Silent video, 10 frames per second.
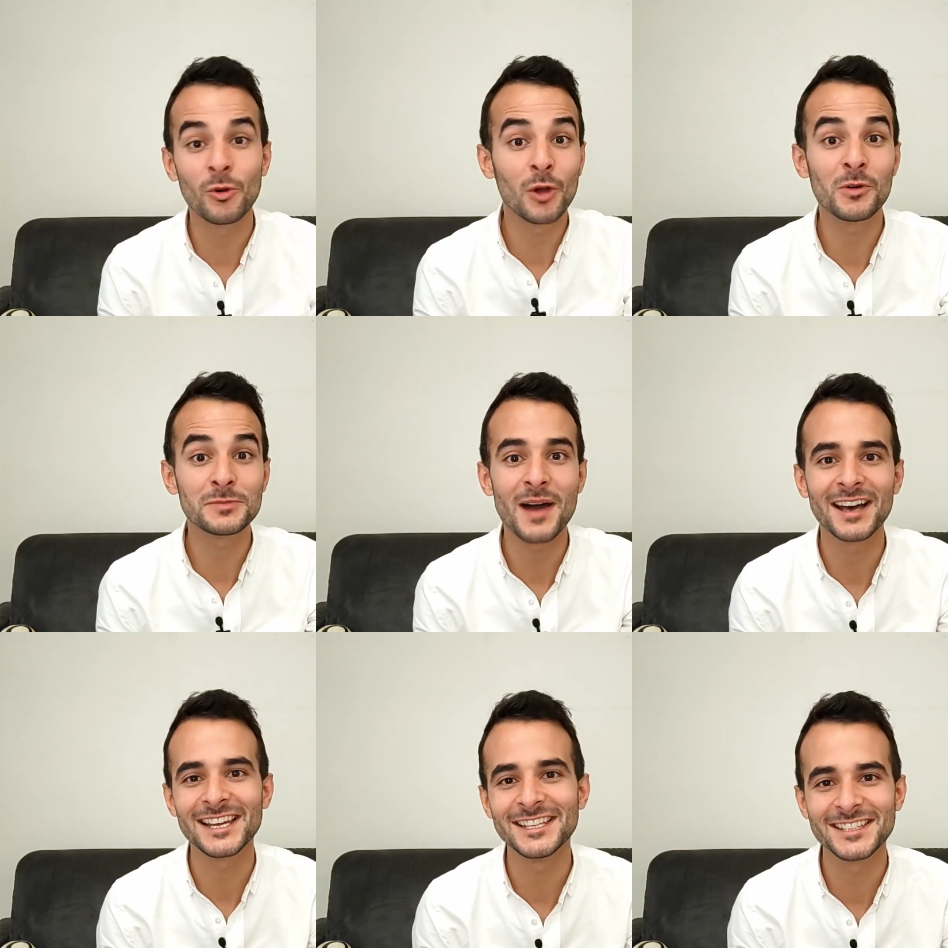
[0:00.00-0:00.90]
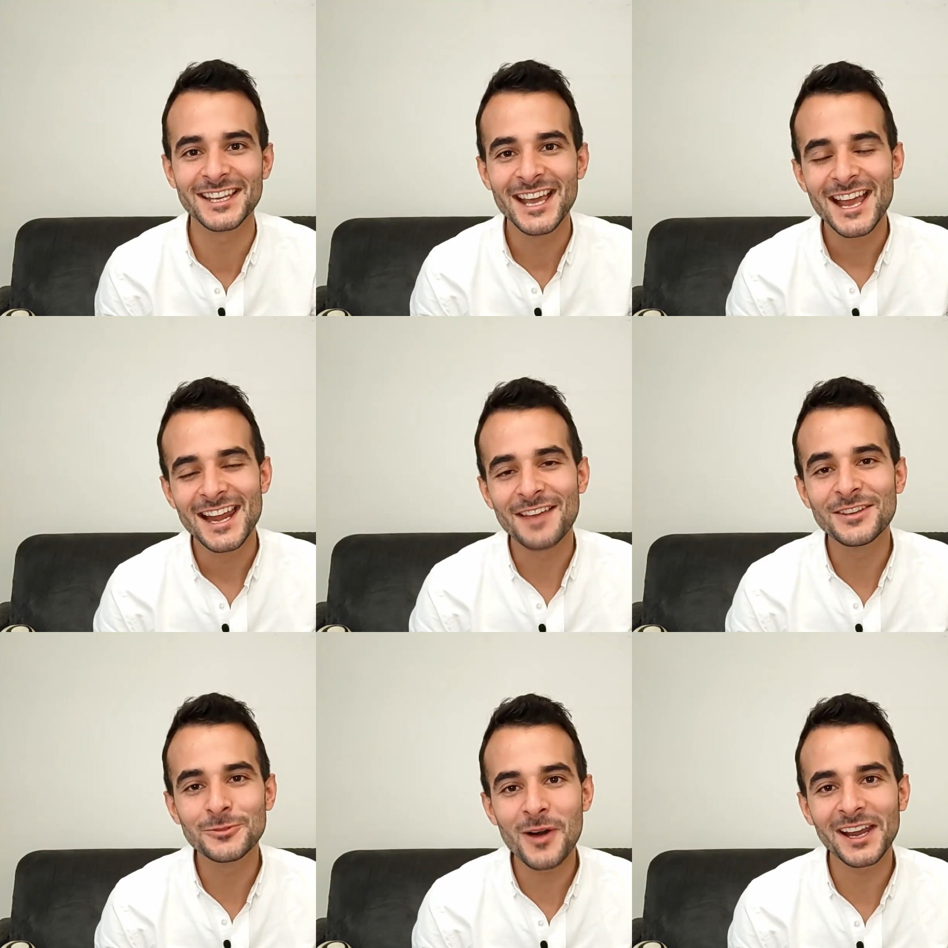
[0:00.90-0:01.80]
mais on commence par analyser la
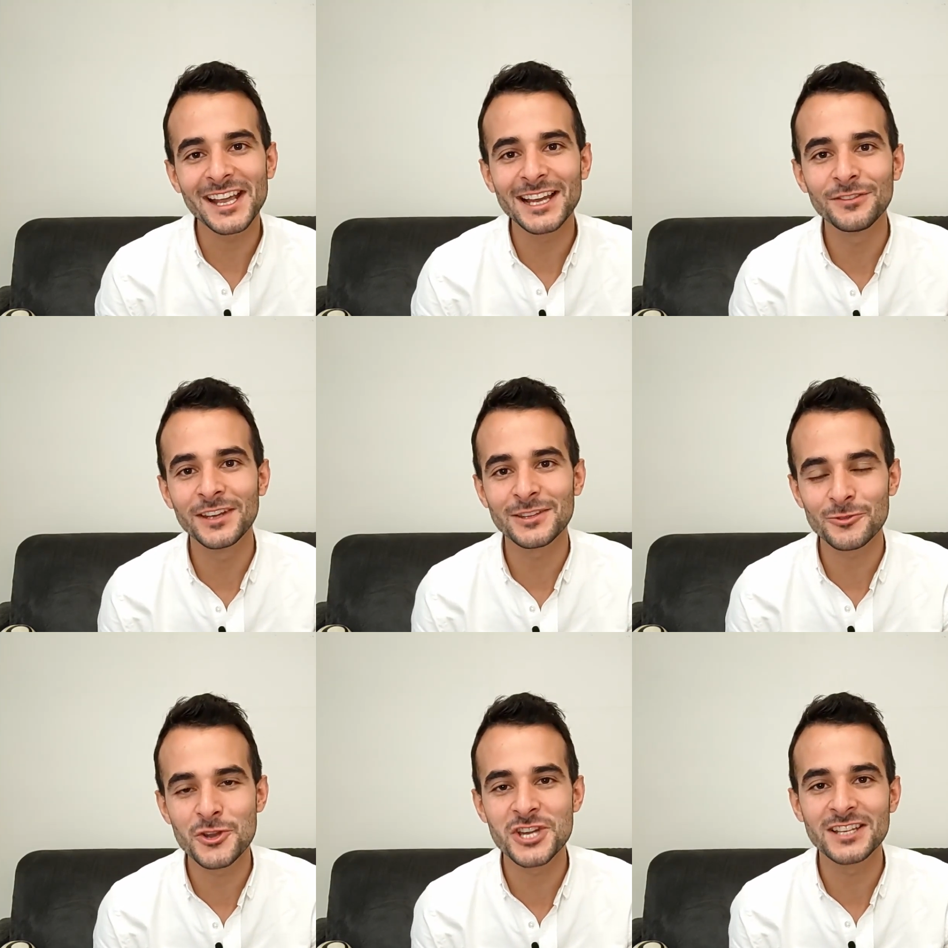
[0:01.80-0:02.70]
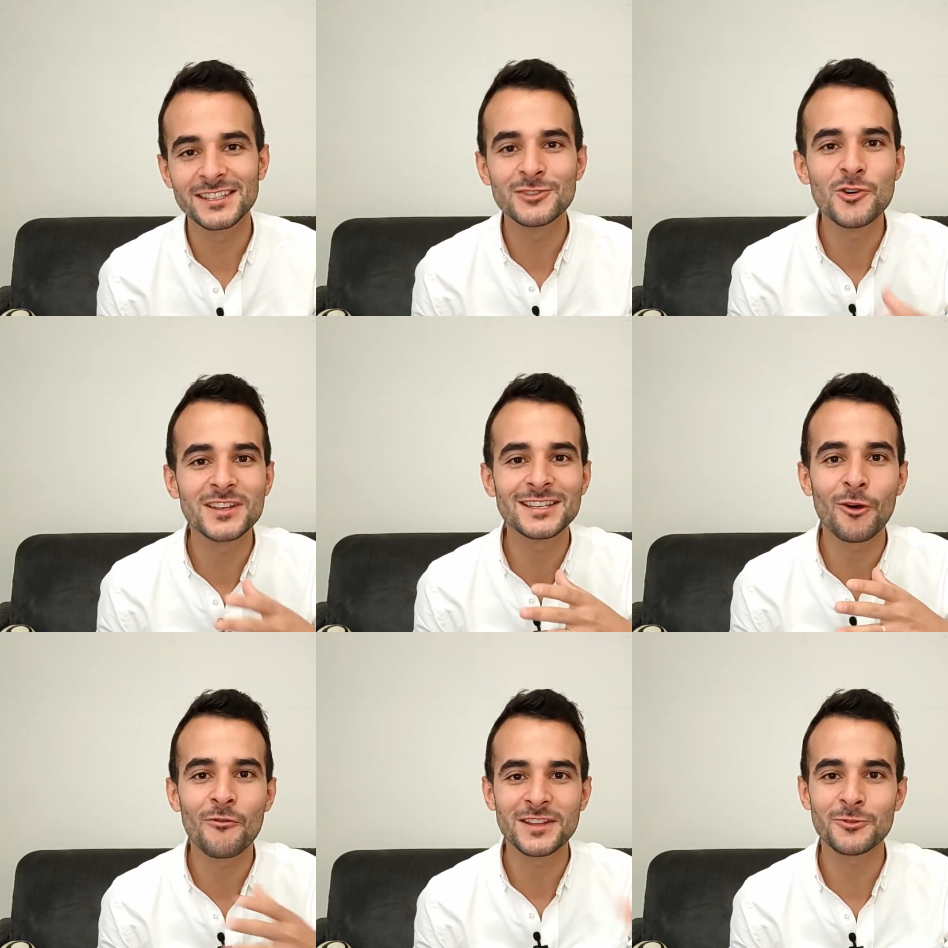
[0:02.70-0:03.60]
victoire et la qualification de Chelsea 2 à
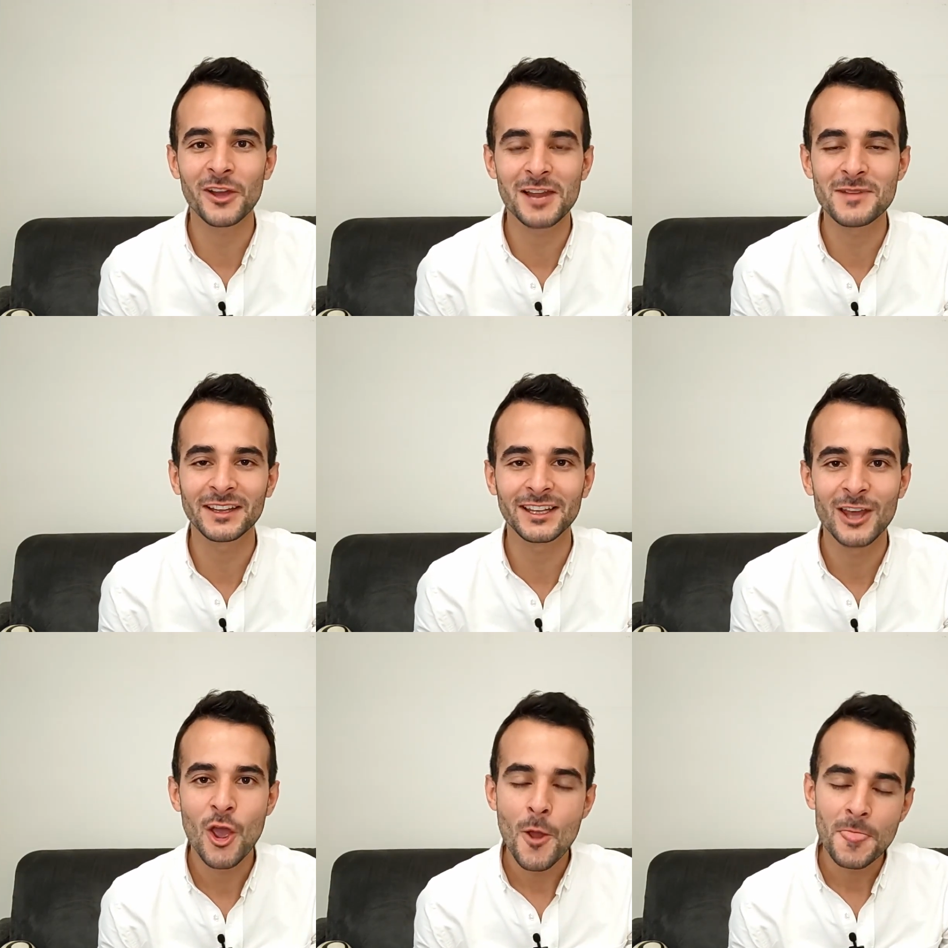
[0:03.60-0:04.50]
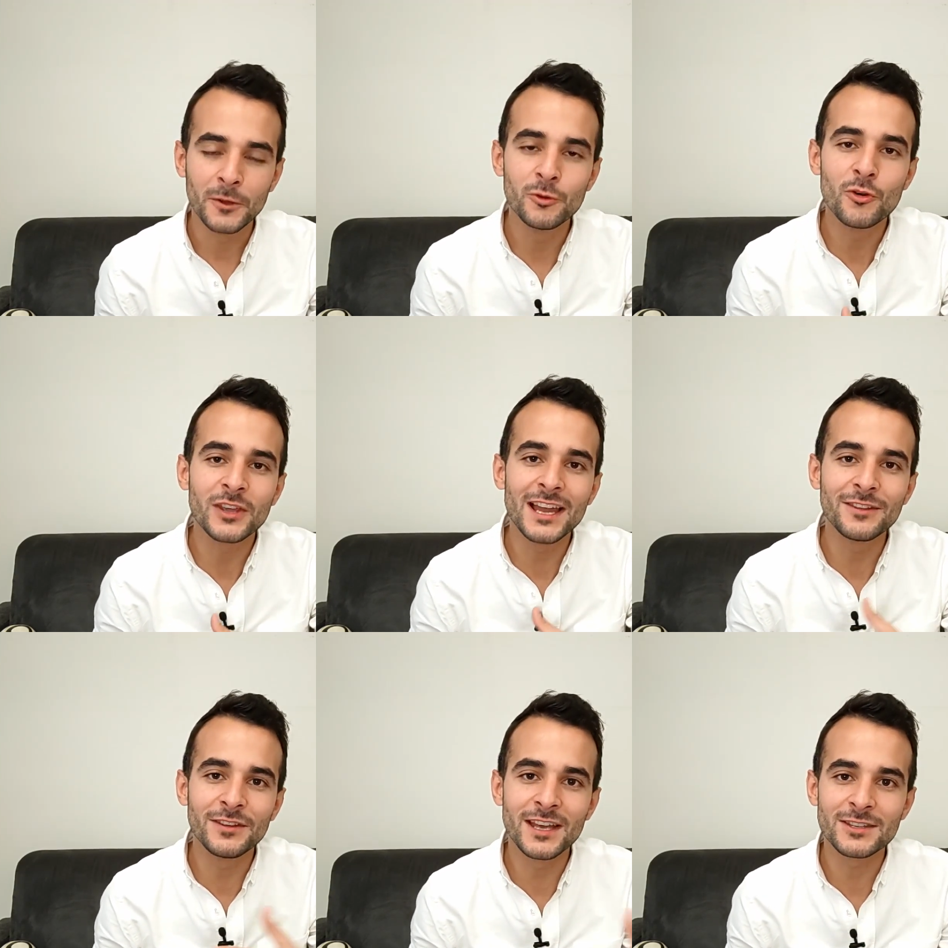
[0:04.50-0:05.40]
0 face au Real Madrid. Une
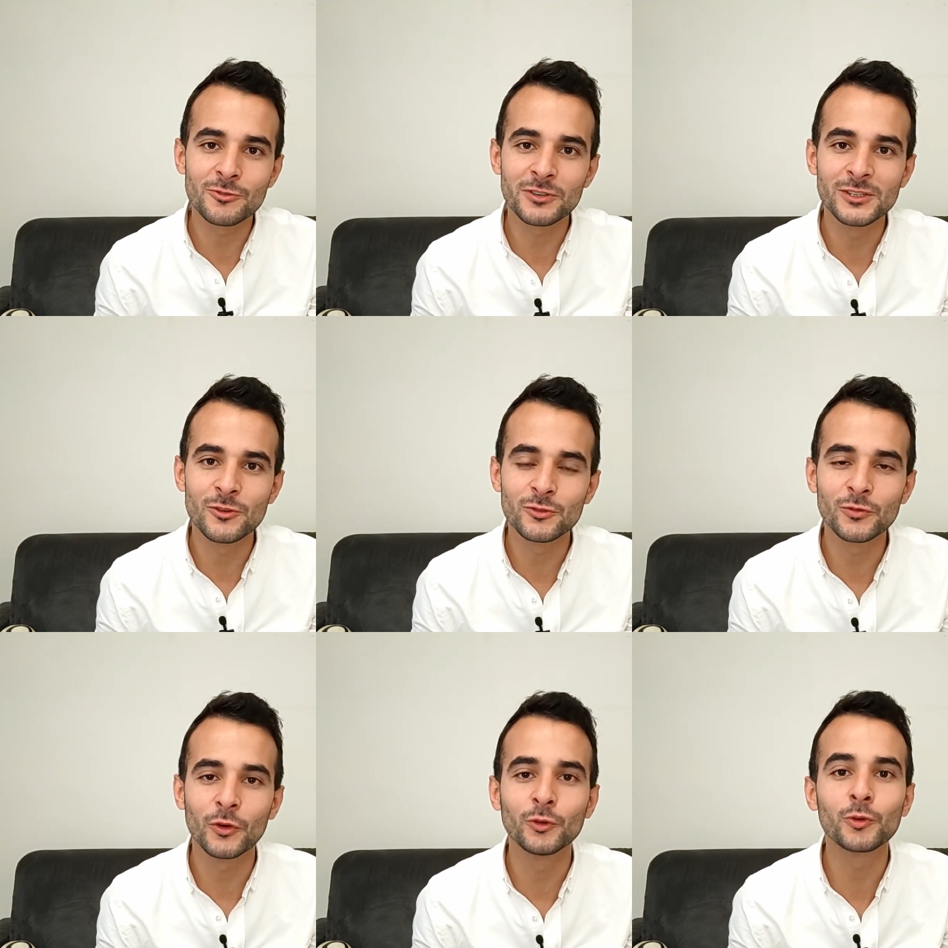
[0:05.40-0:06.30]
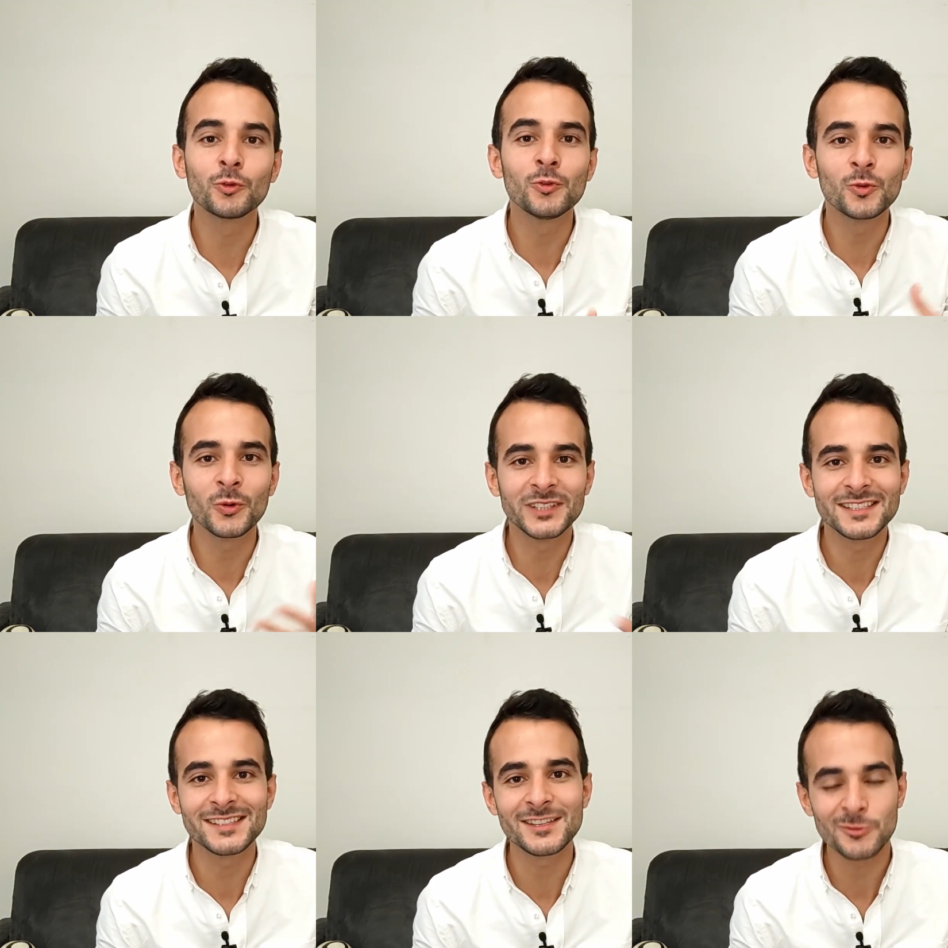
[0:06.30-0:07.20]
qualification qui ne souffre d'aucune
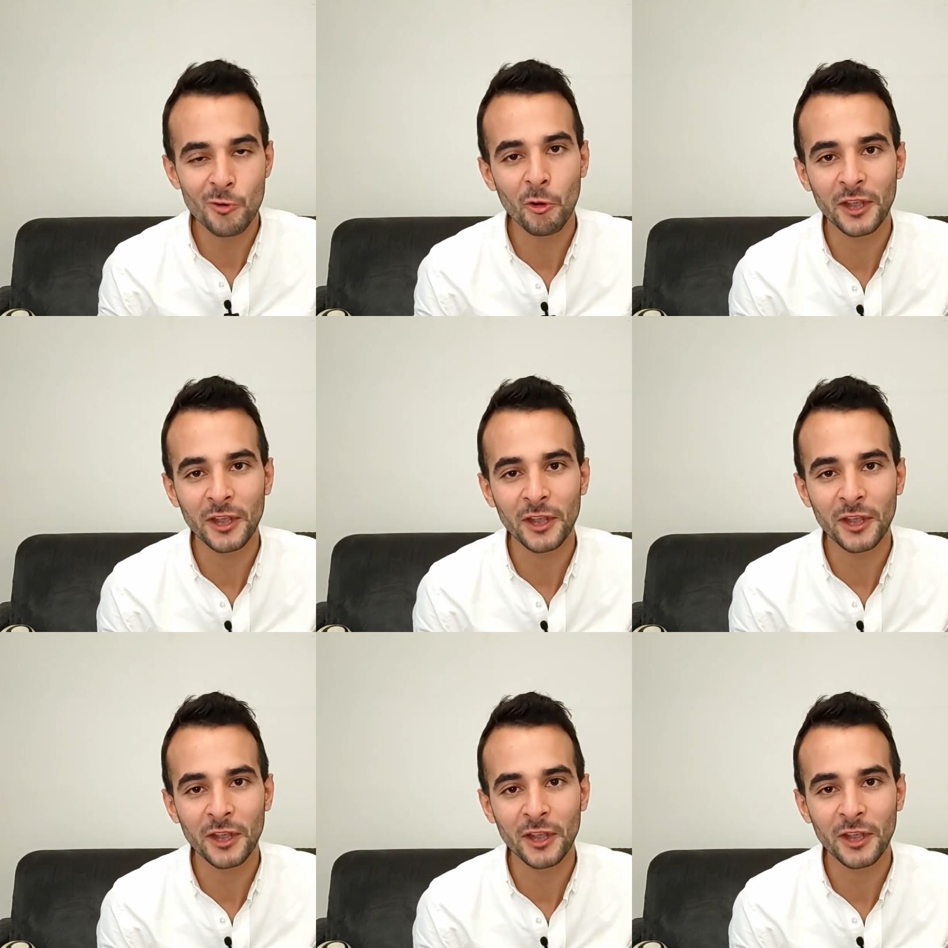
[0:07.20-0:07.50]
contestation,